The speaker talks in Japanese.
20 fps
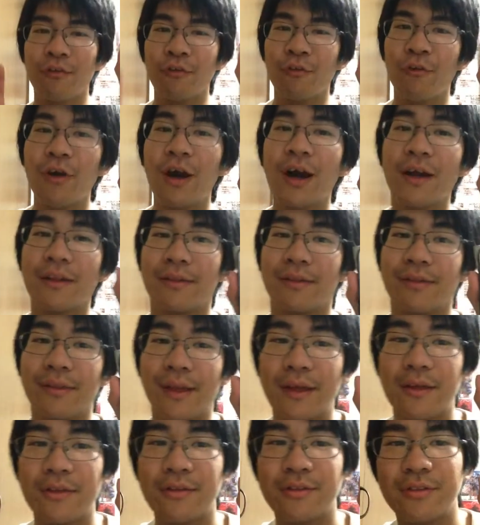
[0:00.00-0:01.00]
動画はです
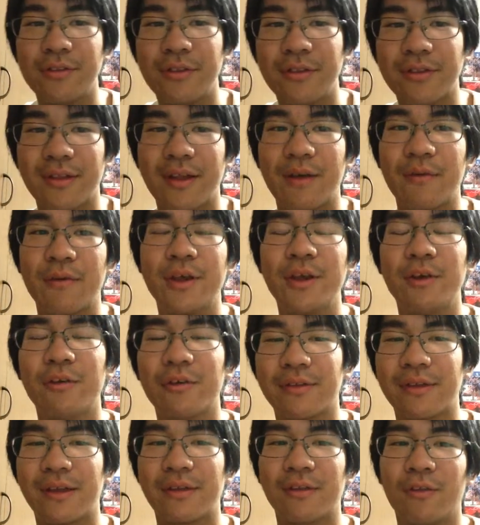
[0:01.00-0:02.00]
ね、実はひろ
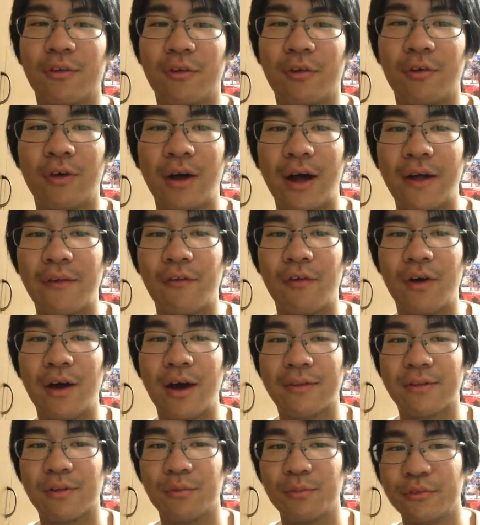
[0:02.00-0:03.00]
きさんと、あの、
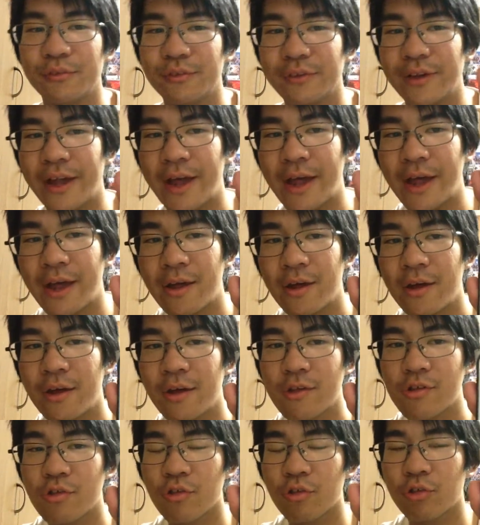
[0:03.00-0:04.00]
遊ぶんで、
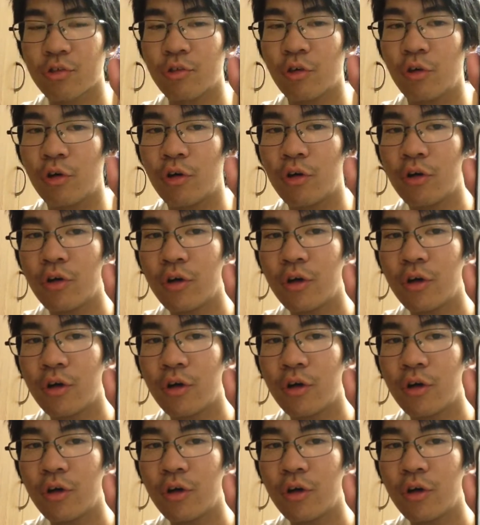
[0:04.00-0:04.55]
ちょっと、